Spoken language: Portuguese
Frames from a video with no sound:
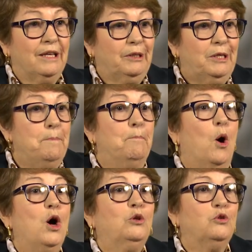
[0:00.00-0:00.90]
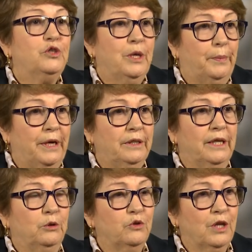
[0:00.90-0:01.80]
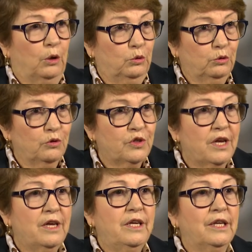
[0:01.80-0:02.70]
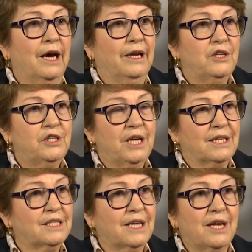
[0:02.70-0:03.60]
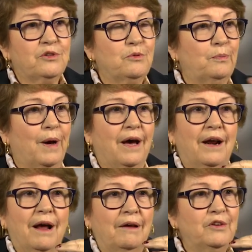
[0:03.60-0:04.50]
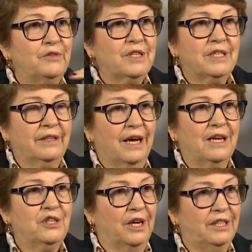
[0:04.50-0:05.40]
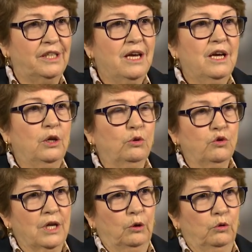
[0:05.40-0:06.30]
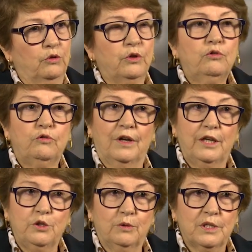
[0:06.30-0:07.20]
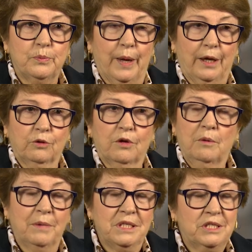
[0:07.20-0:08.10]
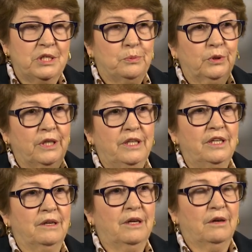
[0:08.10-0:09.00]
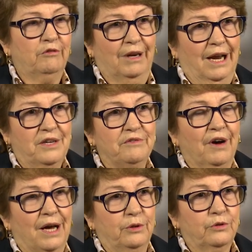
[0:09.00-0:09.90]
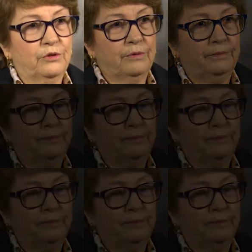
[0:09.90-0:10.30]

de, modos de aprender dos alunos e garantir acesso para a diversidade aí dos alunos. Eu falei de um aspecto, mas a gente poderia falar de vários.